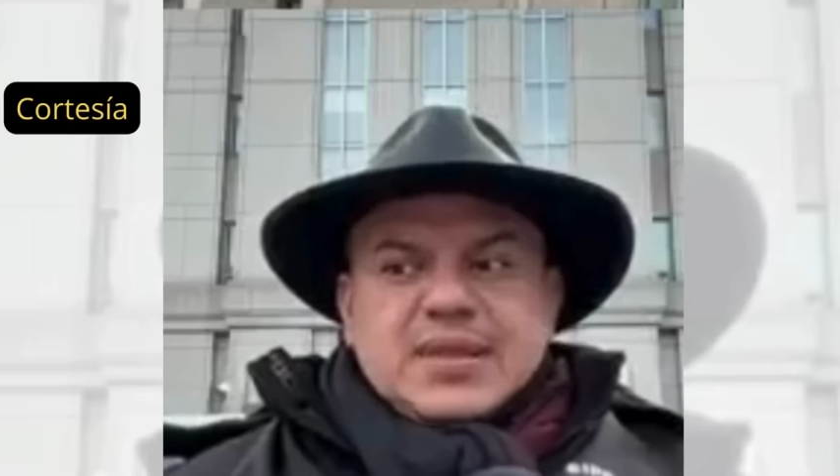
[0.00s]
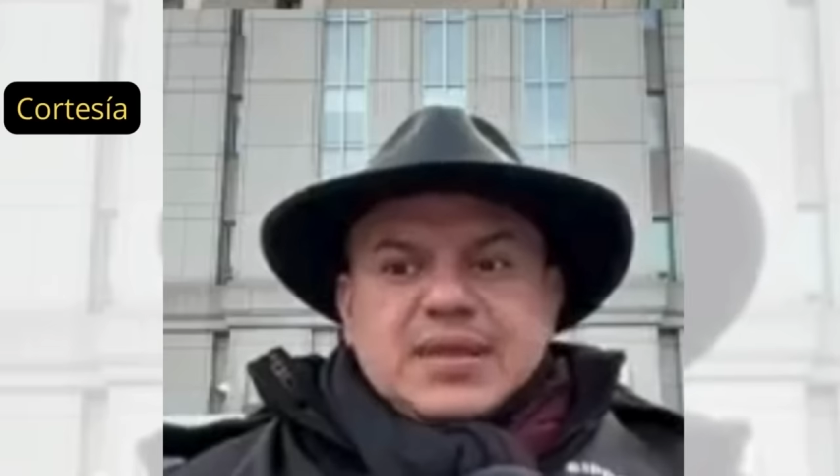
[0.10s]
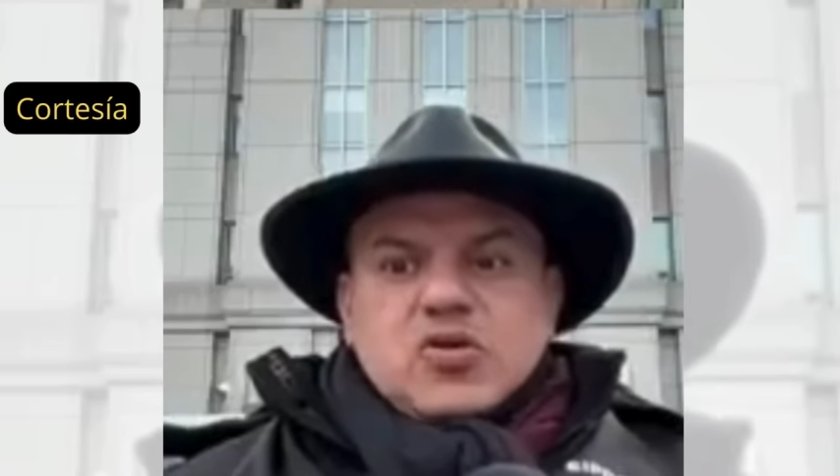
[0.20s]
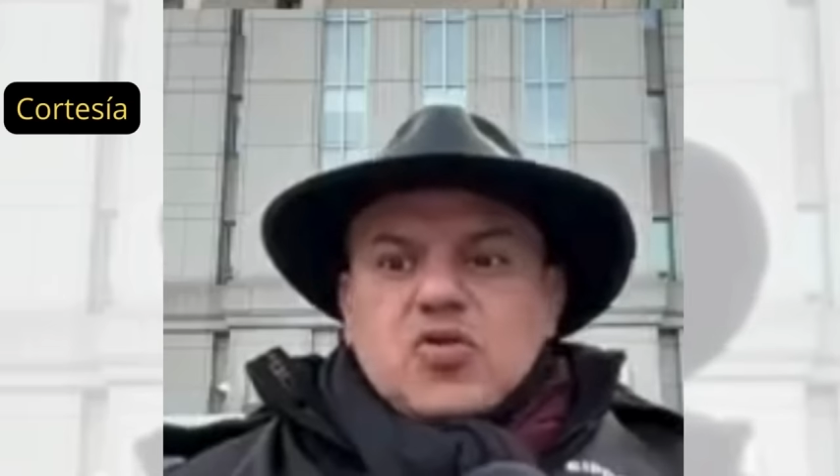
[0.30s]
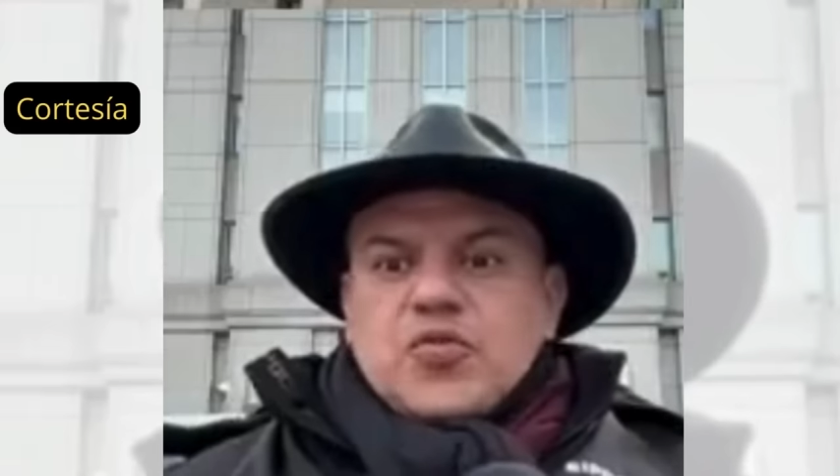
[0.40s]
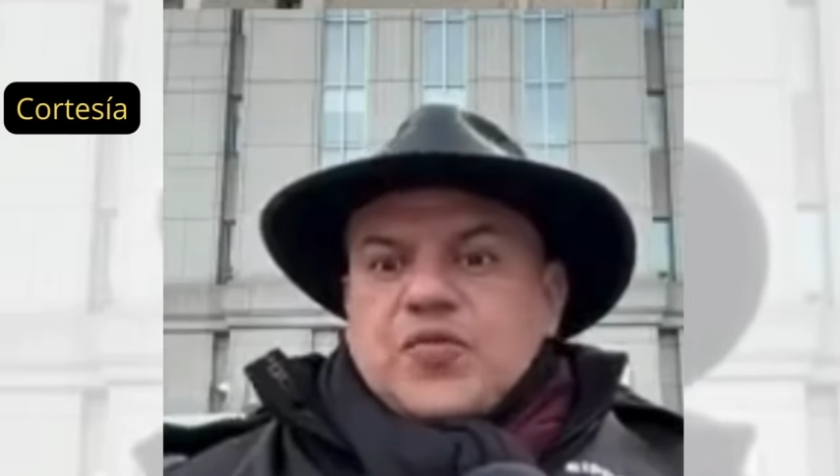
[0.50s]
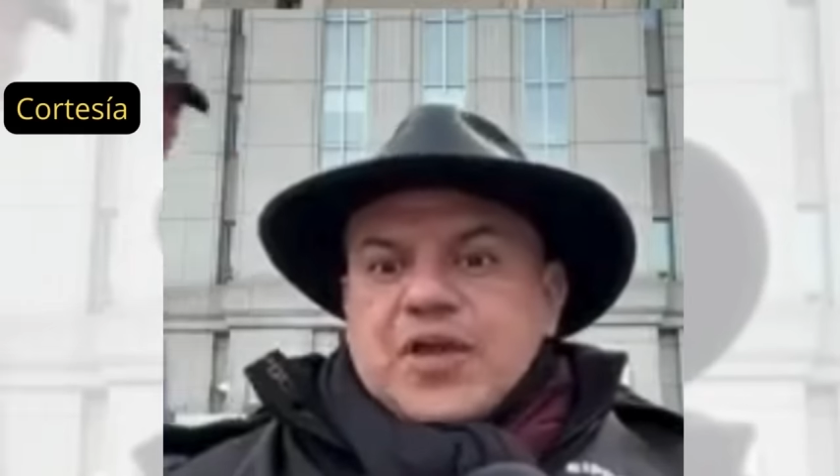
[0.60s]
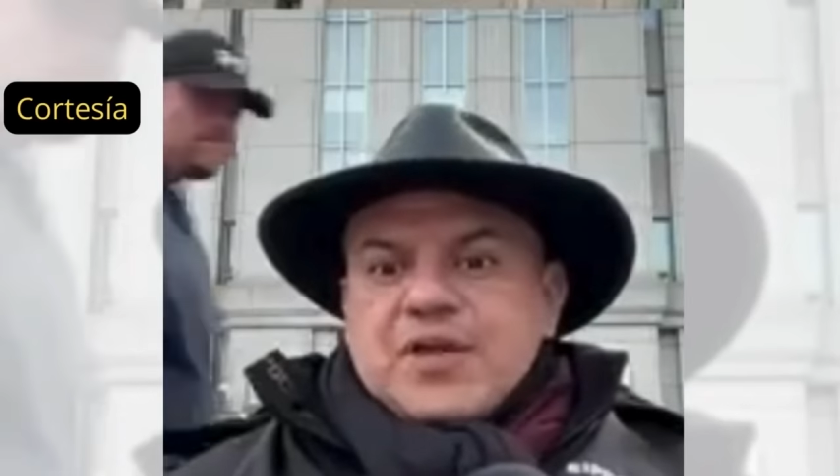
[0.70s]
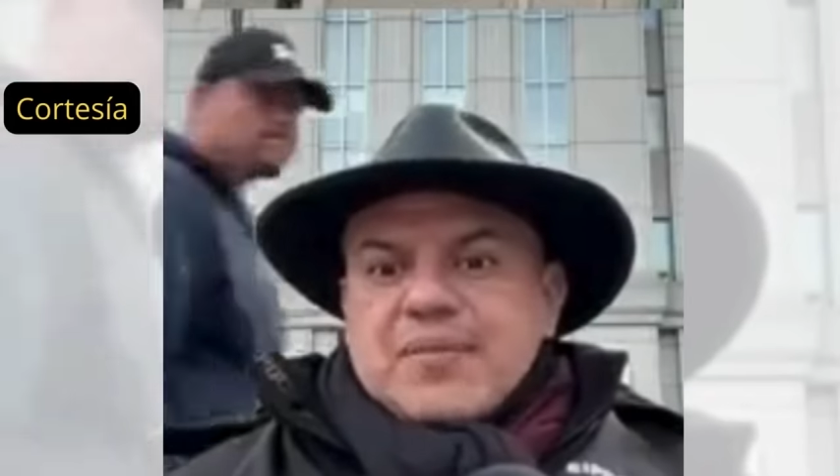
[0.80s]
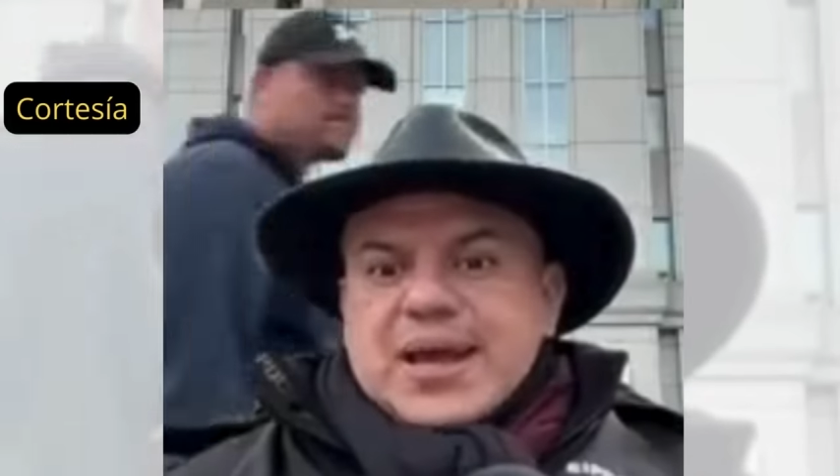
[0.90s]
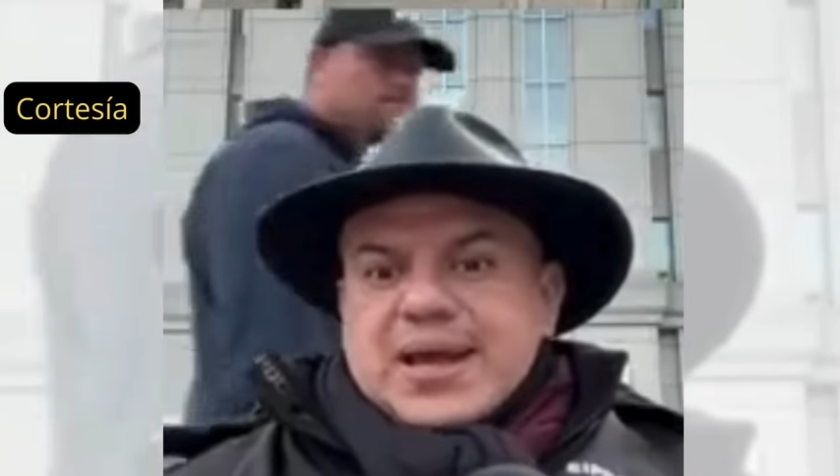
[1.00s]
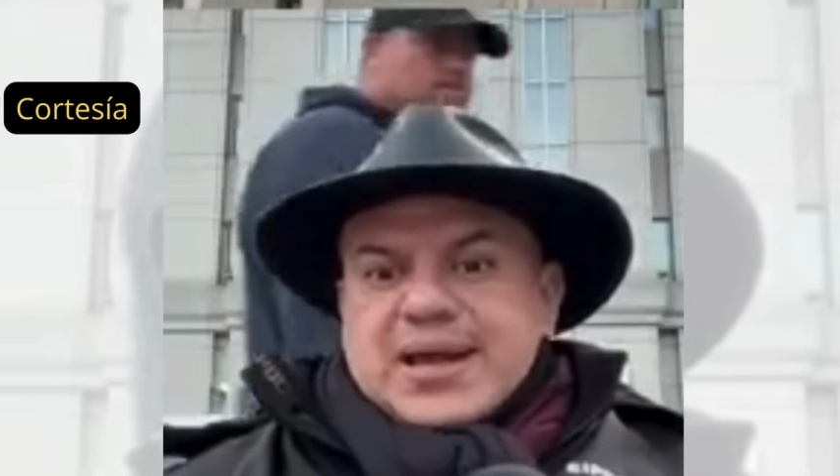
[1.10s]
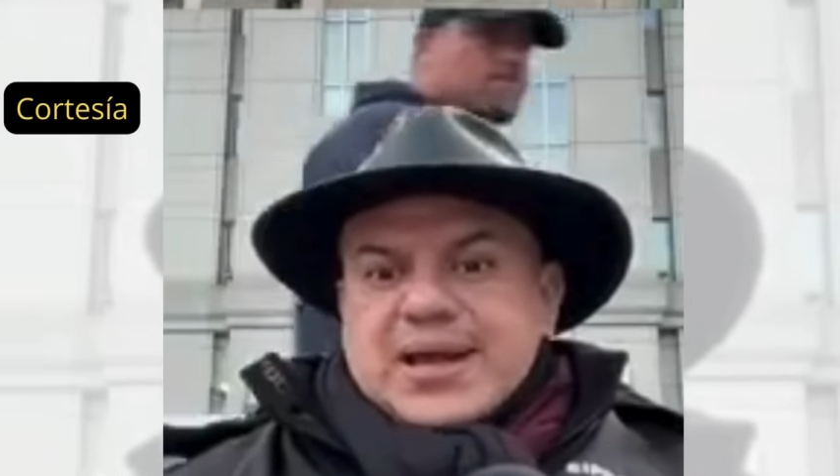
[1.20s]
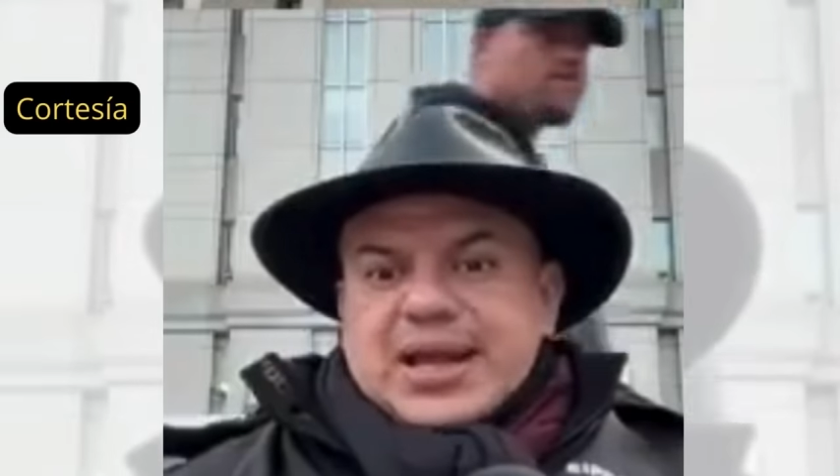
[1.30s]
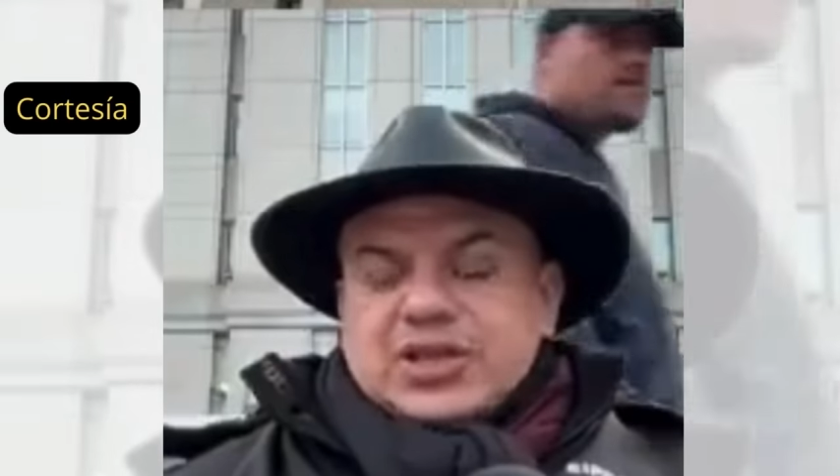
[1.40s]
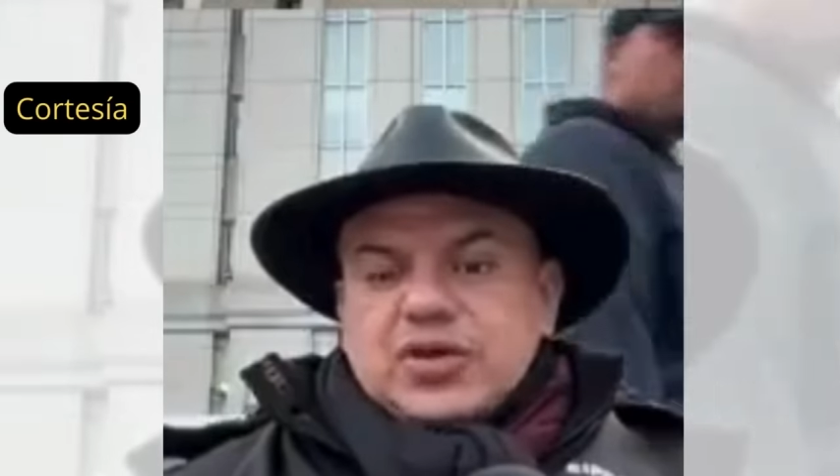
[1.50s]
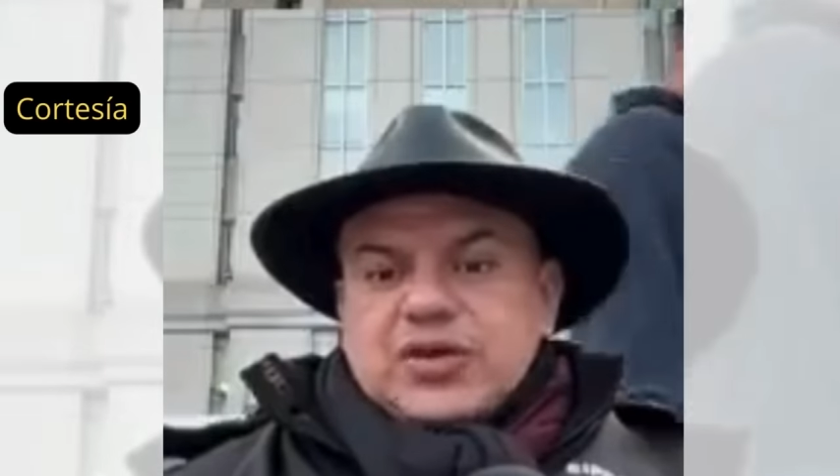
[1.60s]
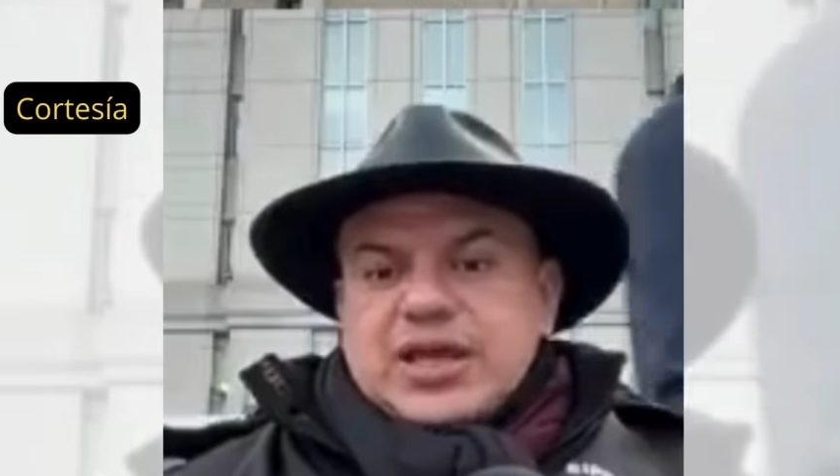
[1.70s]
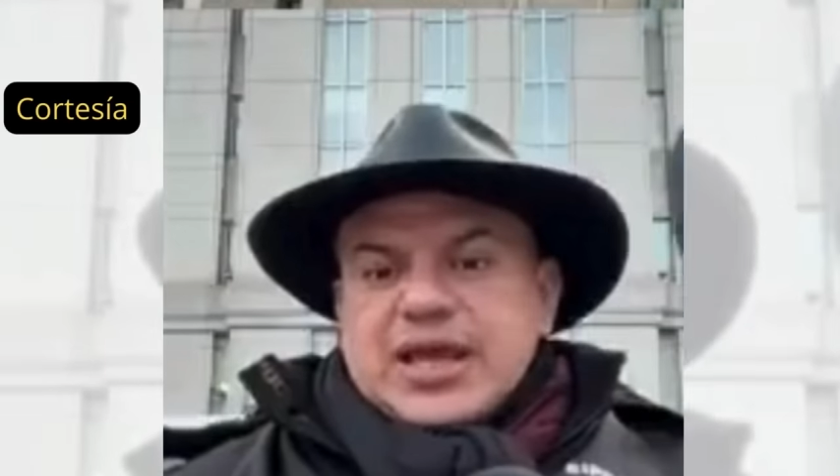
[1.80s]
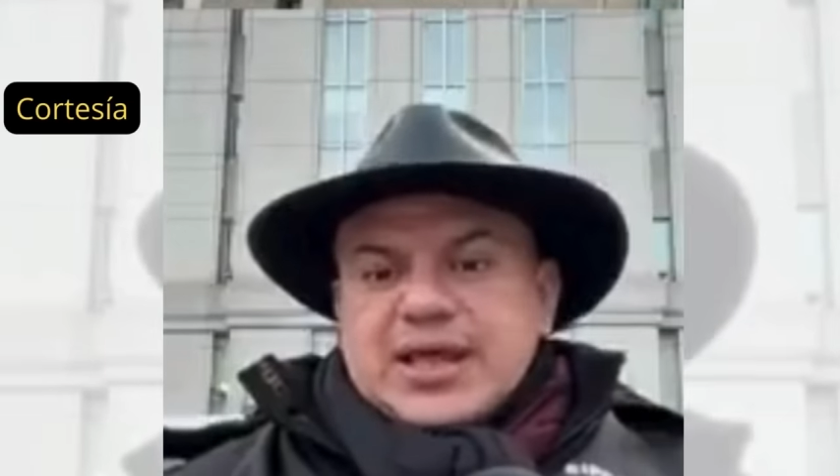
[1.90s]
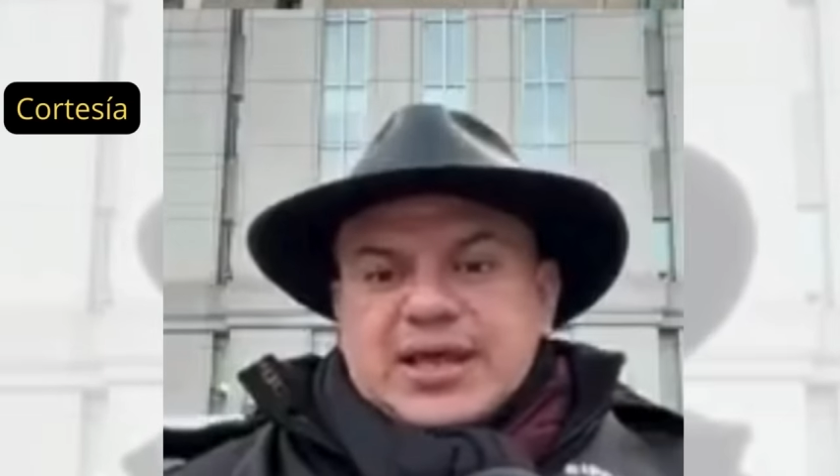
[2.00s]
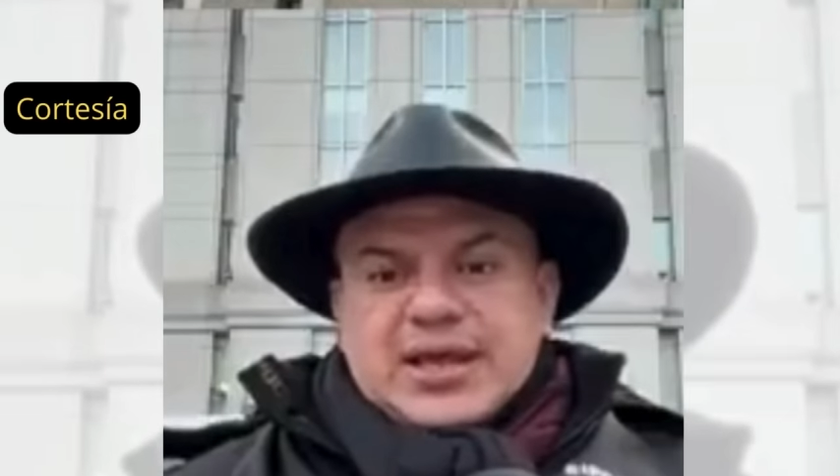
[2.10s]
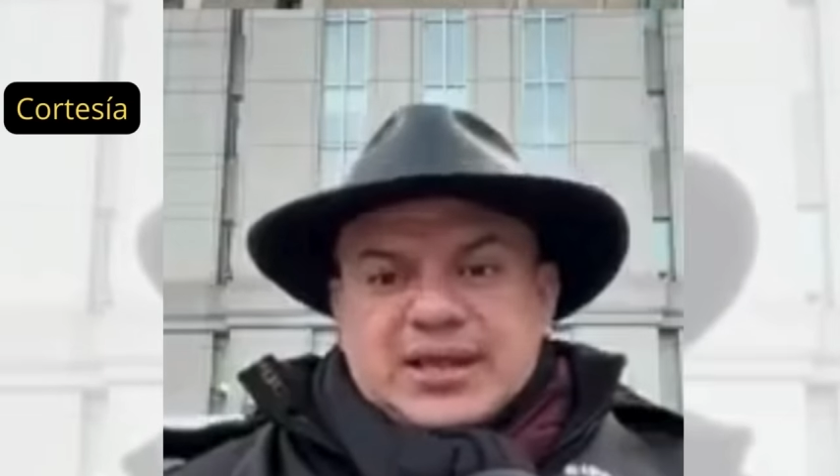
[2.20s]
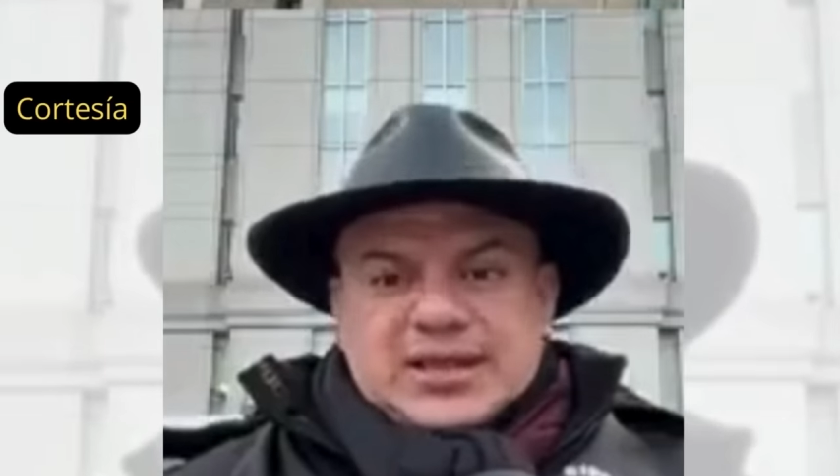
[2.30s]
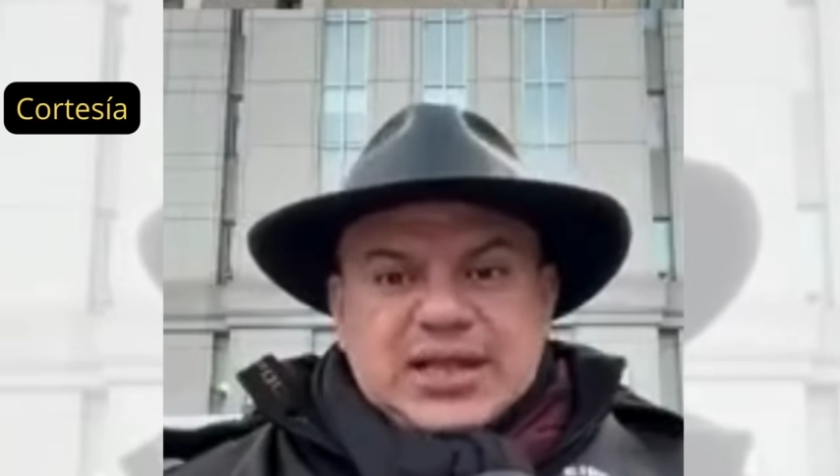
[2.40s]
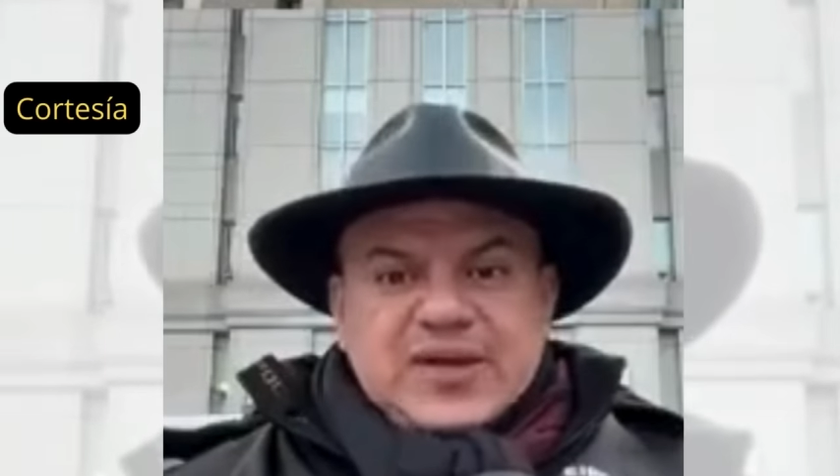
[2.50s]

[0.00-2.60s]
Confirma la teoría de,